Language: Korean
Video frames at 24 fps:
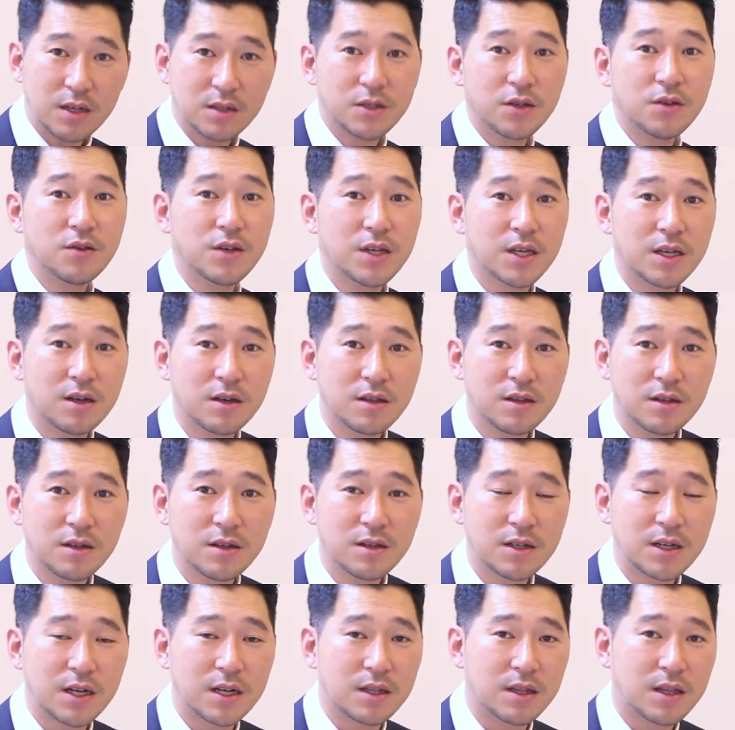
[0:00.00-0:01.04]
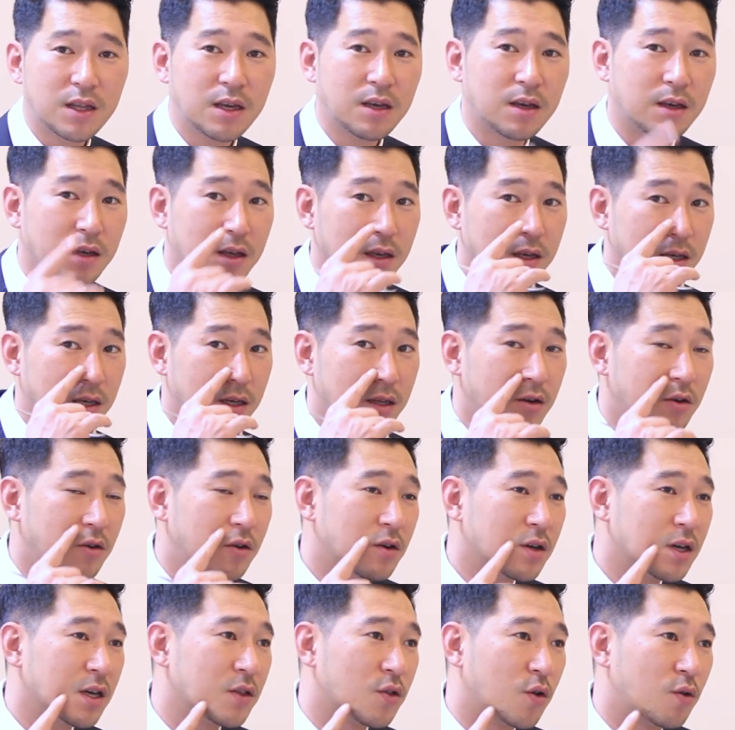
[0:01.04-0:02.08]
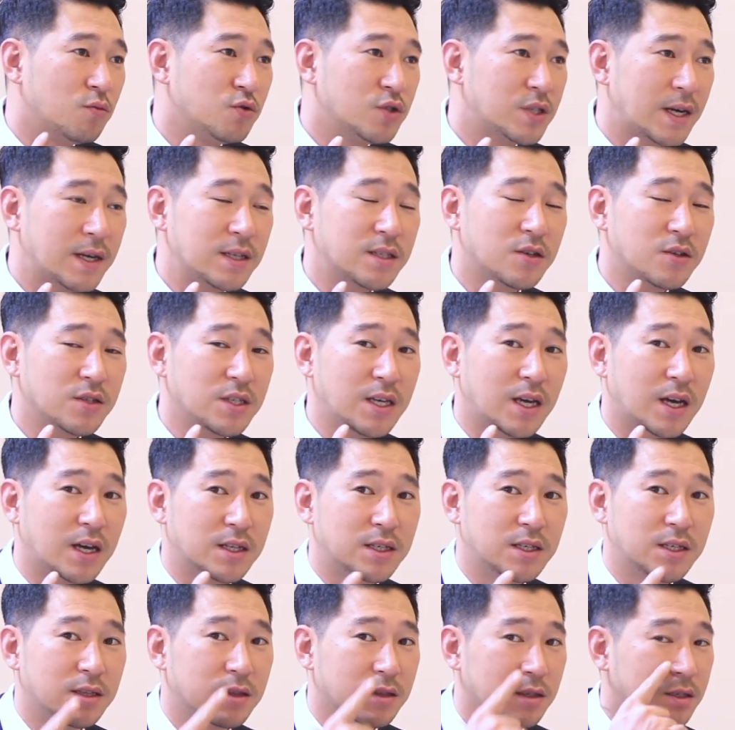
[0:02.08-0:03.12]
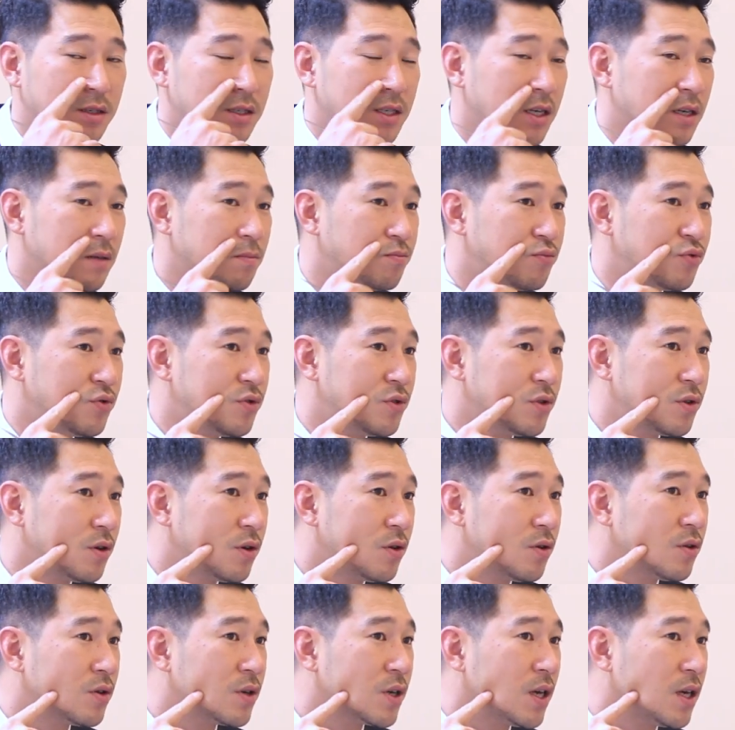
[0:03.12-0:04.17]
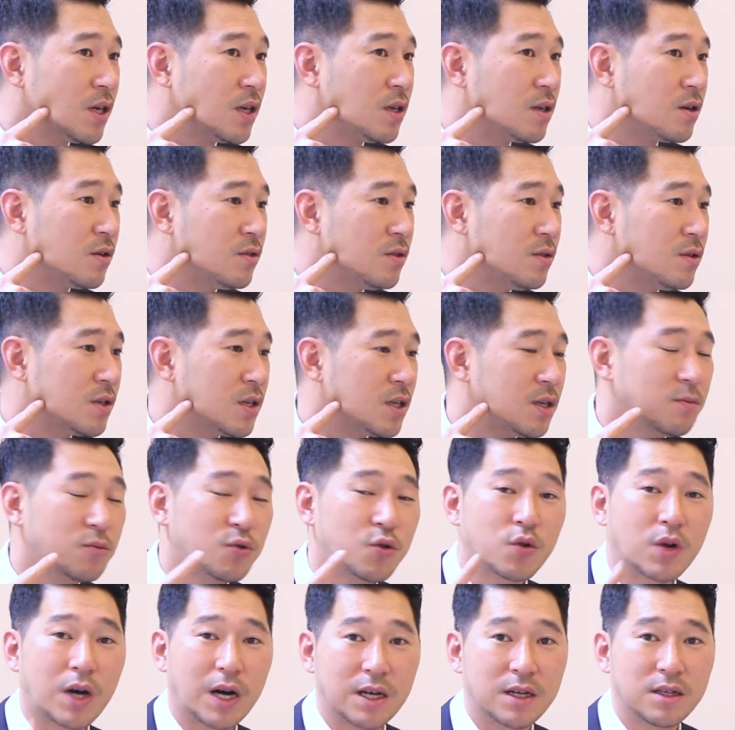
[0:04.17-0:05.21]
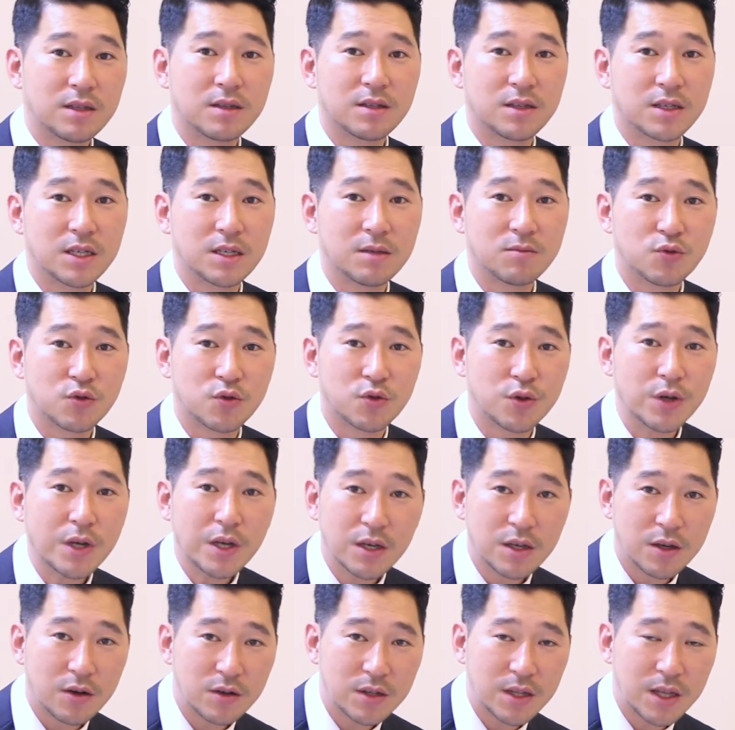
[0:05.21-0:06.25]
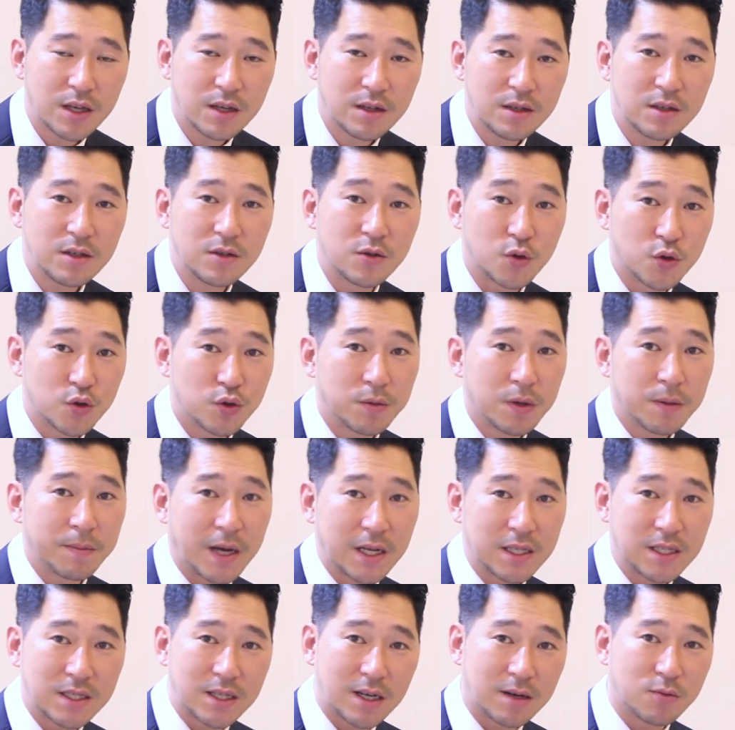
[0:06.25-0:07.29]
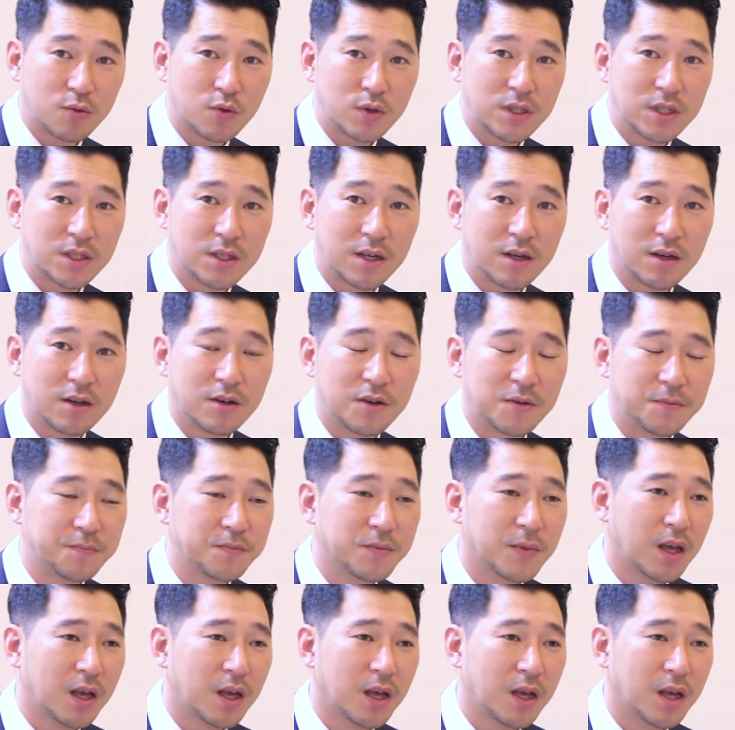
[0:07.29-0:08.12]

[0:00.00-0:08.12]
저는 이 커트를 할 때 이렇게 너무 사선이 아닌 그냥 부드럽게 이런 느낌으로 가는 느낌으로 형태를 요즘에 많이 잡고 있어요.